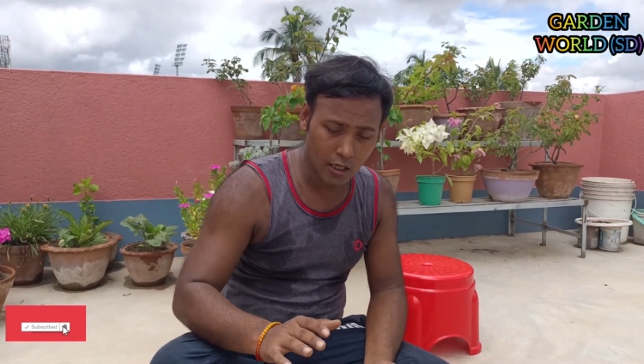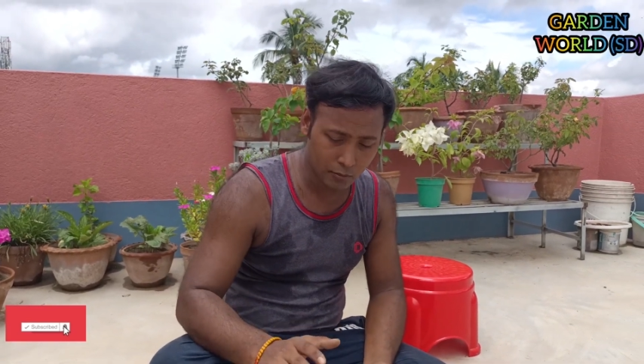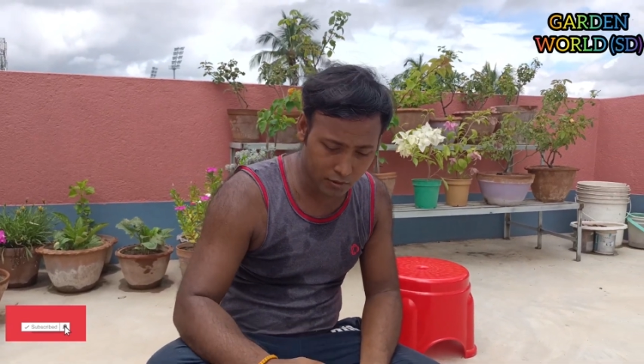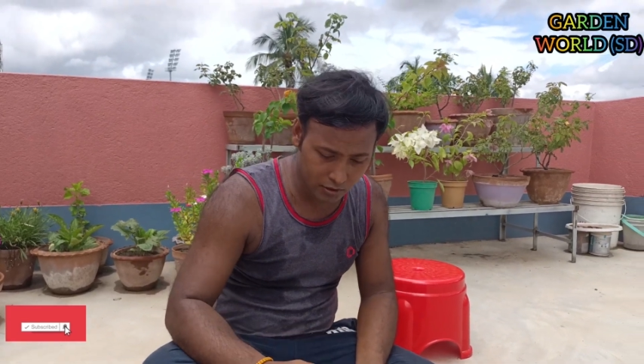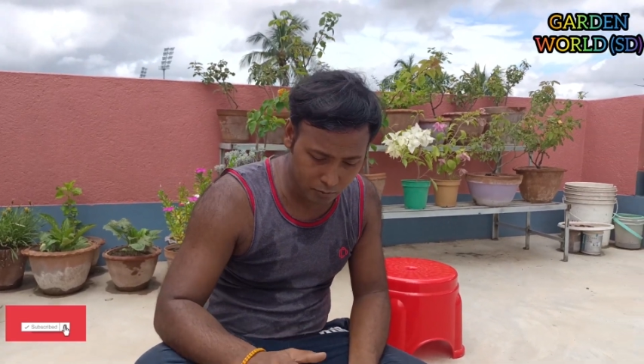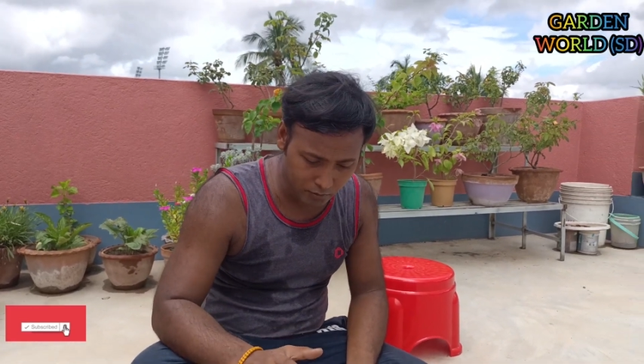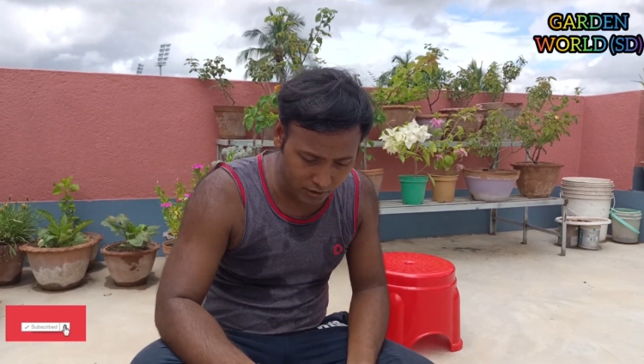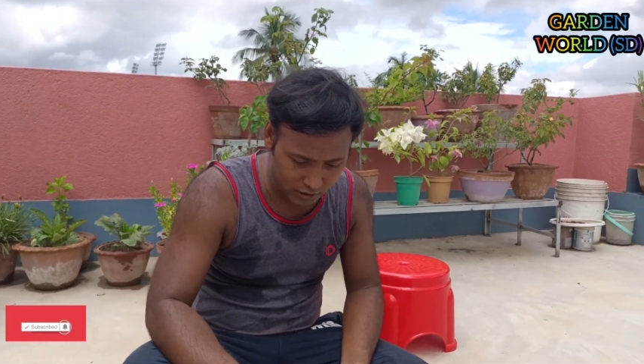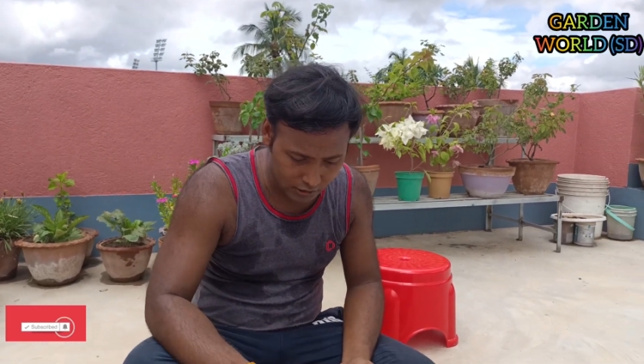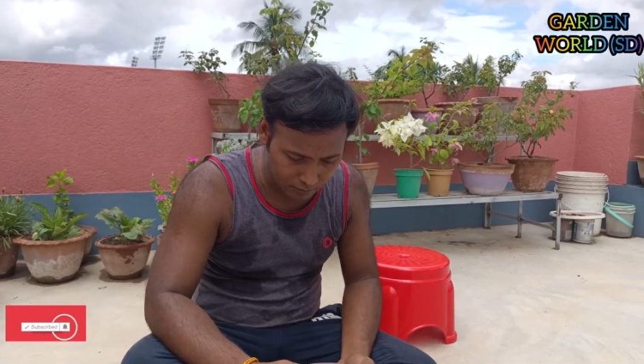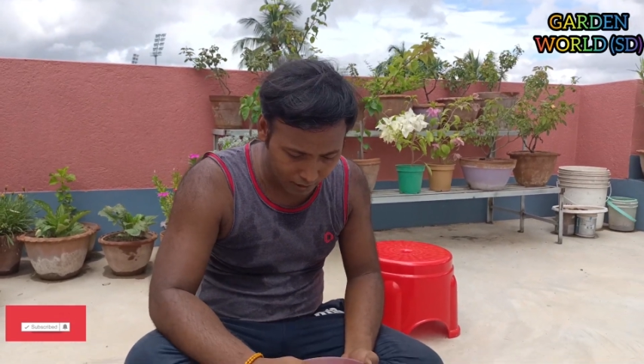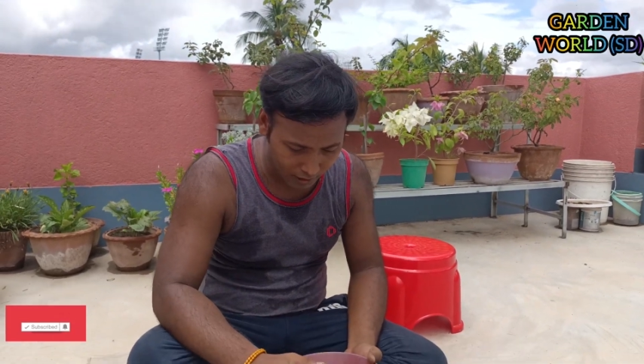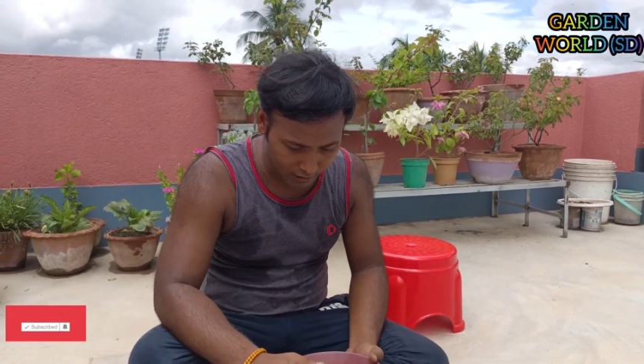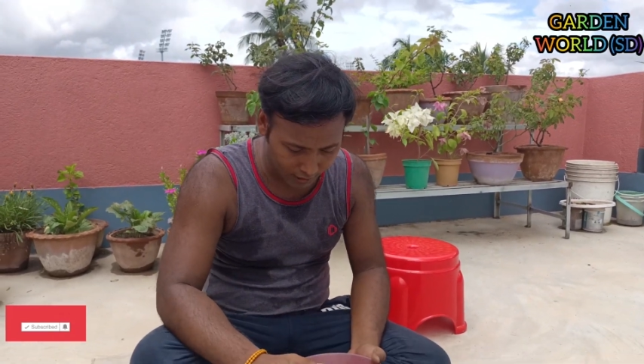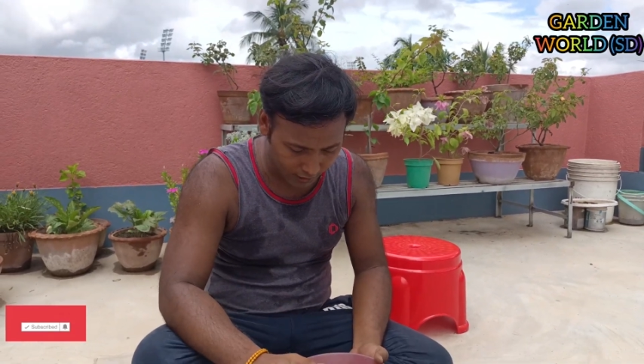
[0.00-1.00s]
हम इसमें
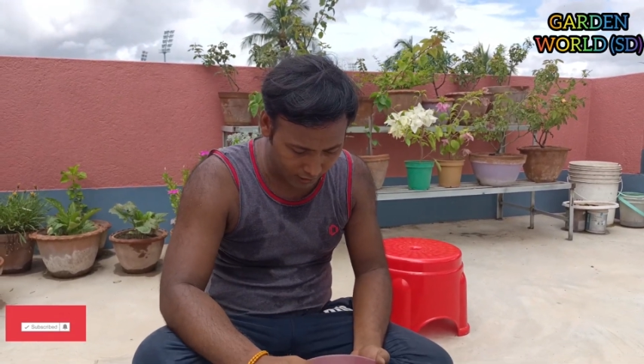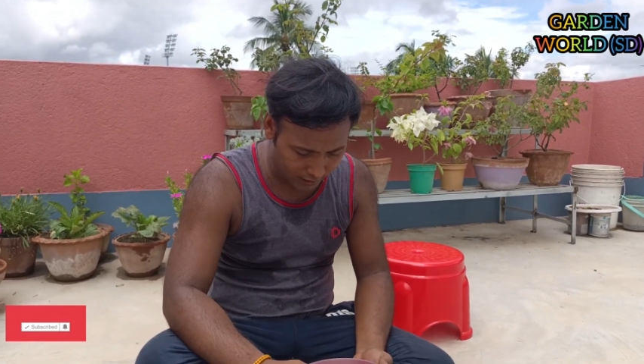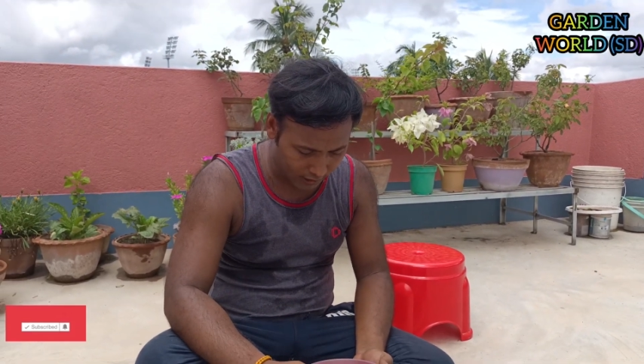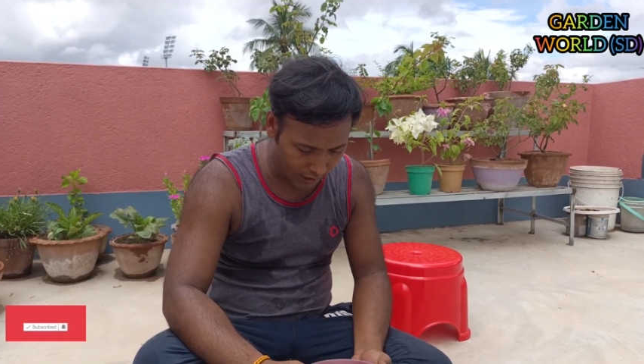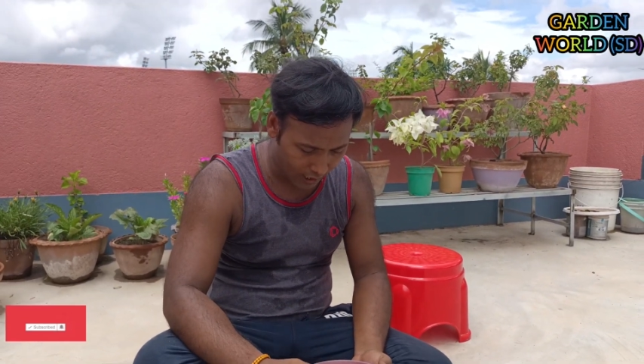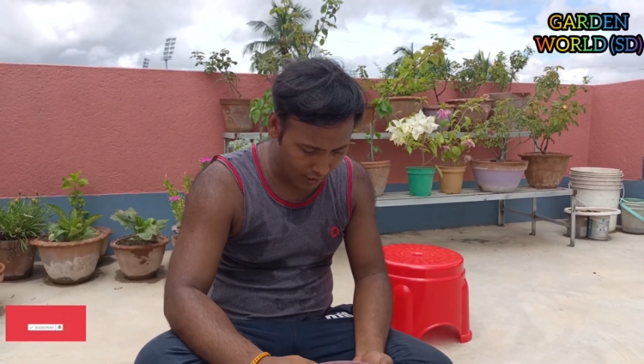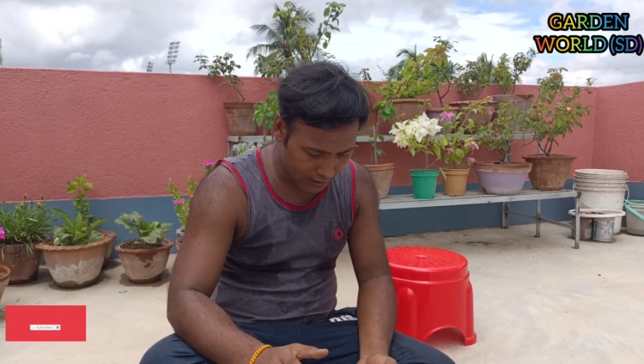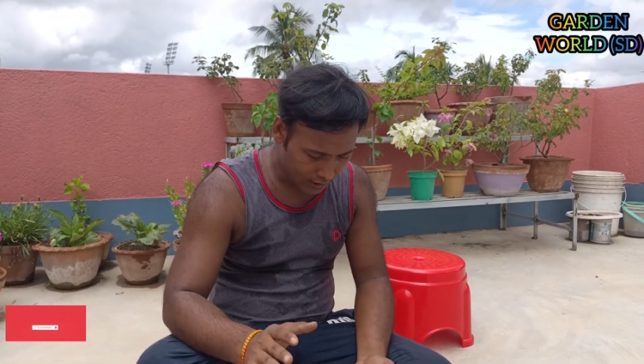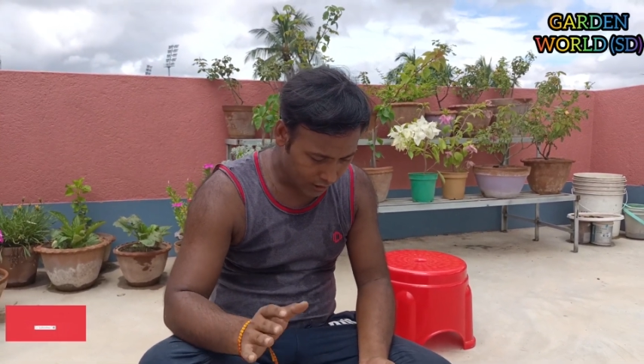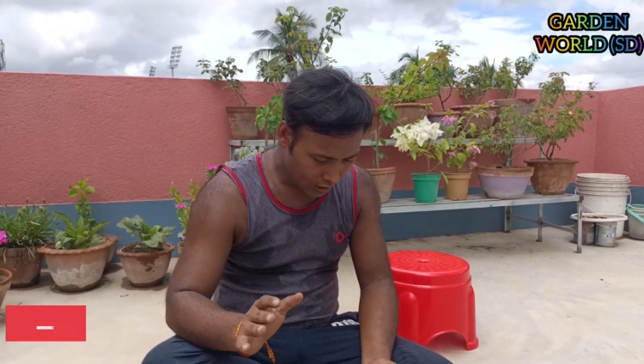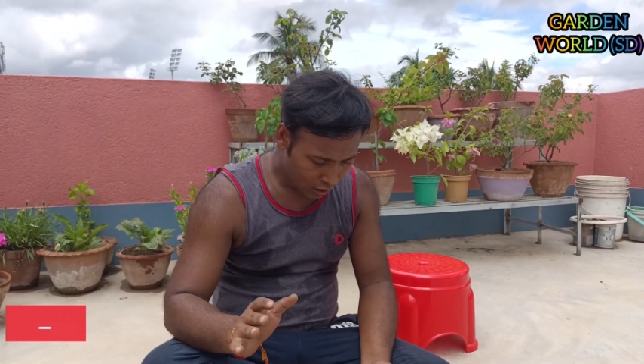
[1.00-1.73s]
इस्तेमाल करेंगे आज